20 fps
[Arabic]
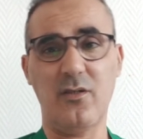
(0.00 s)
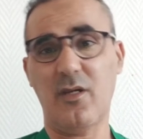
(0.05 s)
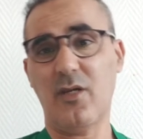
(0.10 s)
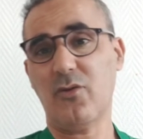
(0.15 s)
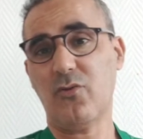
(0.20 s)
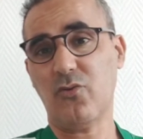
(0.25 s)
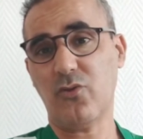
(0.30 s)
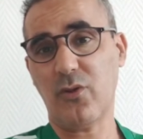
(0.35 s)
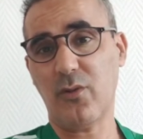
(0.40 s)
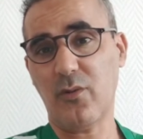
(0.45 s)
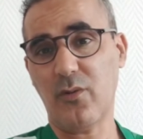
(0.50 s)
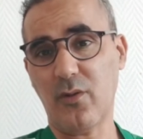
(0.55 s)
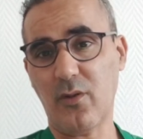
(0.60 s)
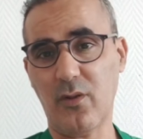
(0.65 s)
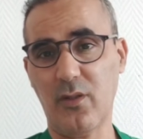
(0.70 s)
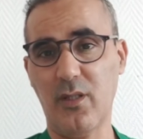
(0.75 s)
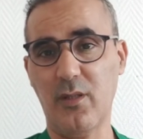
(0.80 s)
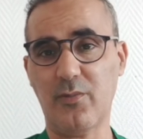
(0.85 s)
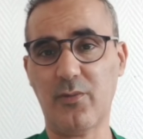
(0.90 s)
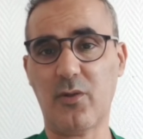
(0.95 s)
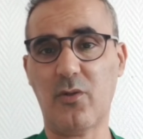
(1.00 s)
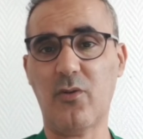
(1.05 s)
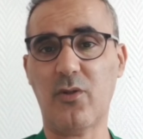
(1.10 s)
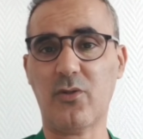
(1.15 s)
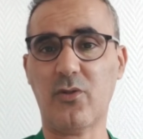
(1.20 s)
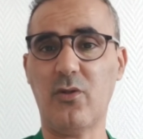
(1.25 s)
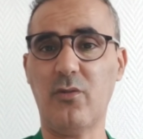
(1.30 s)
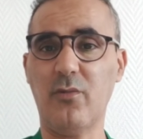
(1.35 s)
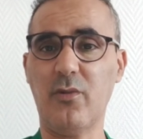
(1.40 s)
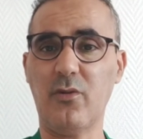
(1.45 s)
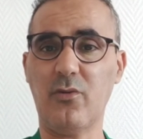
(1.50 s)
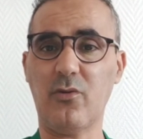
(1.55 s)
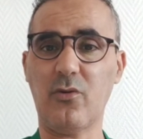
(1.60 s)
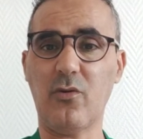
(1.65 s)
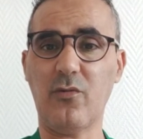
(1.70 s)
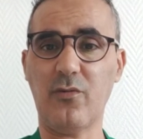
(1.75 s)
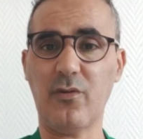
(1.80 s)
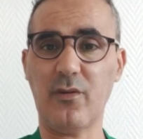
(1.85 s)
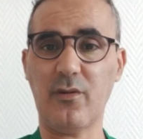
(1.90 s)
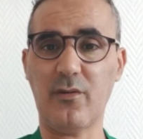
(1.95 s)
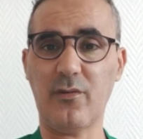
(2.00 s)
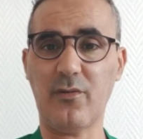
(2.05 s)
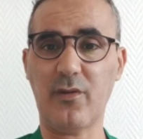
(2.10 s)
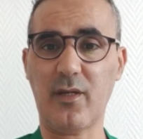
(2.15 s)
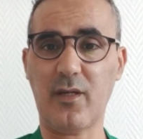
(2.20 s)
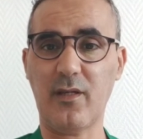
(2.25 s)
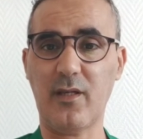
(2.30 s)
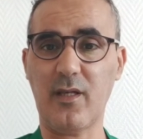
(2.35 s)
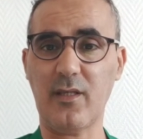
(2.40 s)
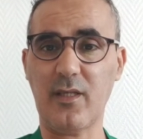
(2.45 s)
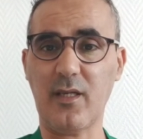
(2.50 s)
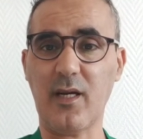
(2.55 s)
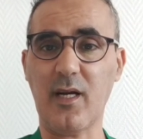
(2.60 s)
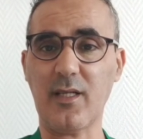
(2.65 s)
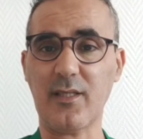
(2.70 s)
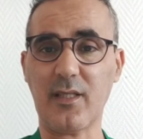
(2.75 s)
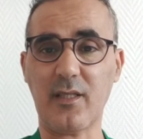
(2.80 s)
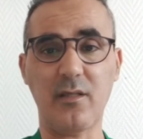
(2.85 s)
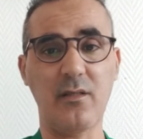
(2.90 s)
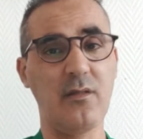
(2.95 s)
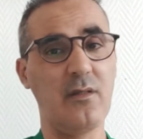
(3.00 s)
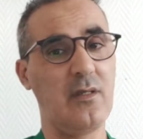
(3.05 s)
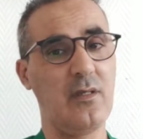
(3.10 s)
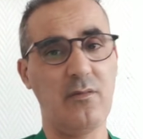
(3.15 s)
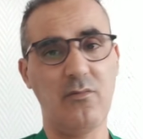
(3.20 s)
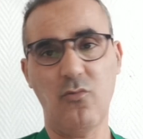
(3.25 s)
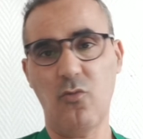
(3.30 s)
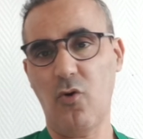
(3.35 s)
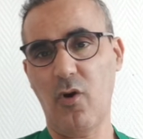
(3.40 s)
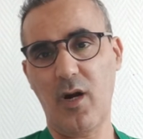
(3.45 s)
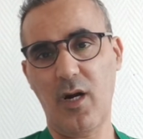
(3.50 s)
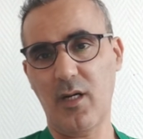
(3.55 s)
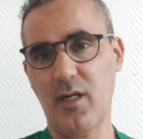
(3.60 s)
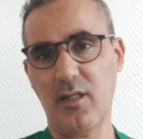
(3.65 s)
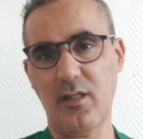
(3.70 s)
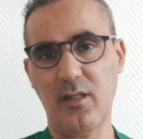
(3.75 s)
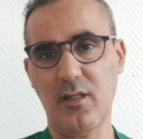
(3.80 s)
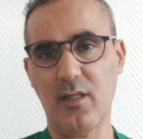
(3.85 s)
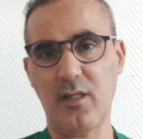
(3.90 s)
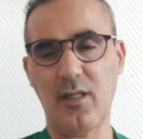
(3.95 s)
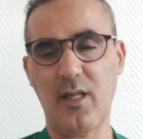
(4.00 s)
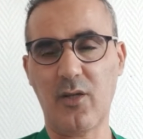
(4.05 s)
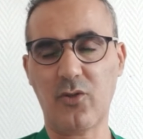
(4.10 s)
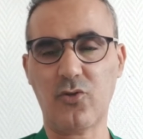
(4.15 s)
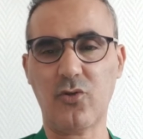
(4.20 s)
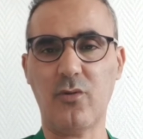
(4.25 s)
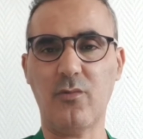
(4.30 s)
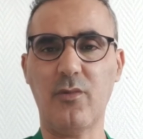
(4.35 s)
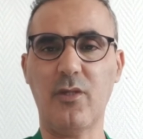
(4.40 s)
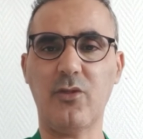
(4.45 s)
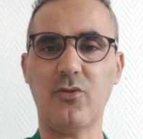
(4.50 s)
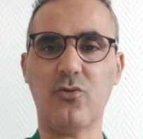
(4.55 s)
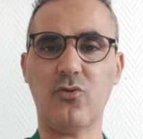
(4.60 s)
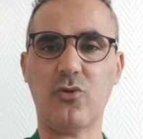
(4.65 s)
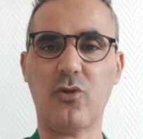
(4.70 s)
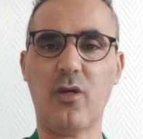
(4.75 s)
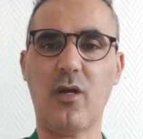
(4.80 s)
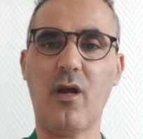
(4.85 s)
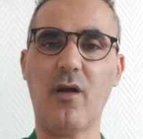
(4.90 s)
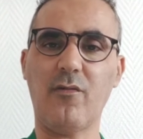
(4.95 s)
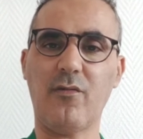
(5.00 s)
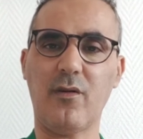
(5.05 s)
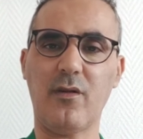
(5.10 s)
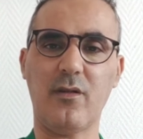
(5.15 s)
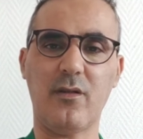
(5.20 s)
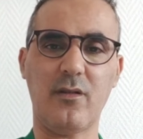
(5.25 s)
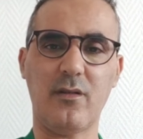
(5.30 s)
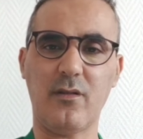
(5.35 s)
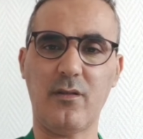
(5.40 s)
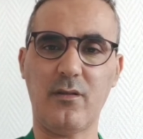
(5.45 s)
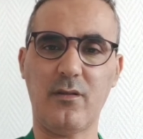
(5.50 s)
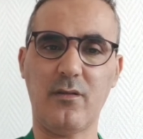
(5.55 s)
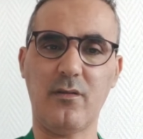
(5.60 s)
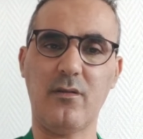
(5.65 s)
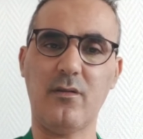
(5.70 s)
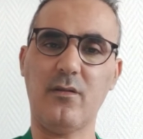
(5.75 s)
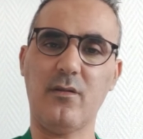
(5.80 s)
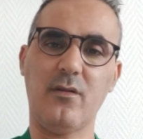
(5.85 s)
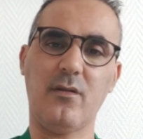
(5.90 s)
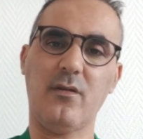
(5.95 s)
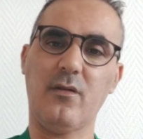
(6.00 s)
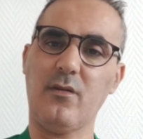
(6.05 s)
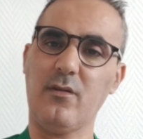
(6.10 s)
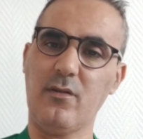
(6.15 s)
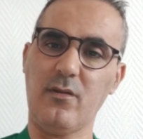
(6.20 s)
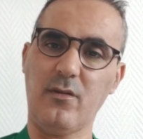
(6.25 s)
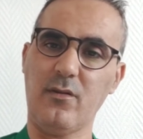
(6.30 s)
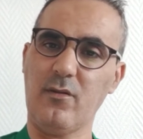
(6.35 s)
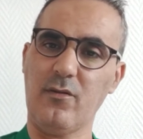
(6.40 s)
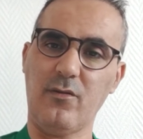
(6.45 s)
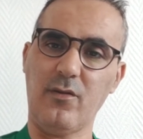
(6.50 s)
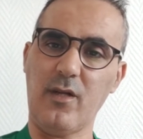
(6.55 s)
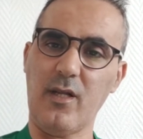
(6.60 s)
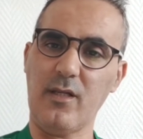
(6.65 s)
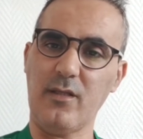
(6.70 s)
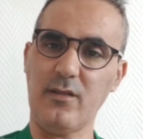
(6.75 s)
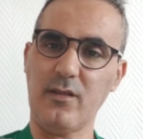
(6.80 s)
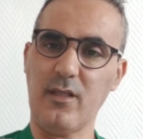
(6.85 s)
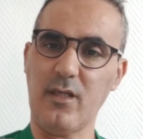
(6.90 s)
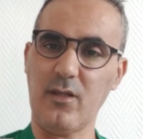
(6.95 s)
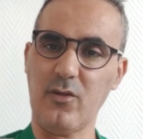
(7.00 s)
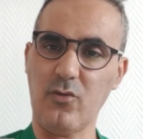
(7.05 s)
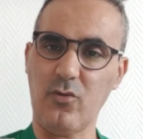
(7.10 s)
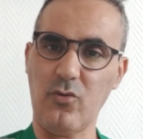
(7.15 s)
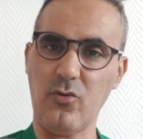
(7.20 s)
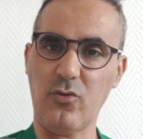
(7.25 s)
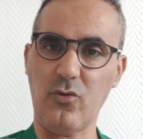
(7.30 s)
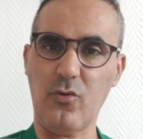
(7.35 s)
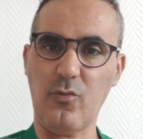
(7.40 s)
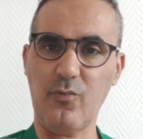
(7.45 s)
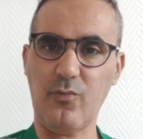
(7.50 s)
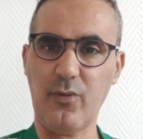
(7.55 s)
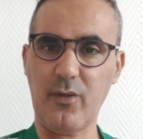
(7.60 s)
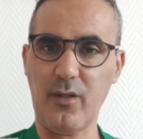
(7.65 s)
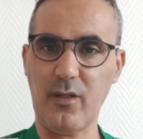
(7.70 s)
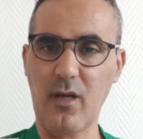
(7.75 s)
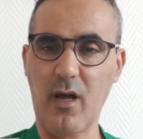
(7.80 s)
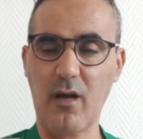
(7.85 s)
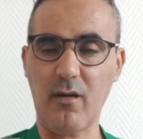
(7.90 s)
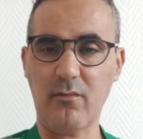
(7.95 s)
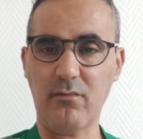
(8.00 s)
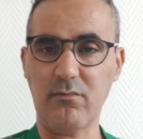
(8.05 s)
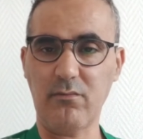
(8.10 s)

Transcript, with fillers: توشي قريب 300 ميل اورو في هذه قطر محال هاد لاصوم اللي توشيها في في الانديه الاوروبيه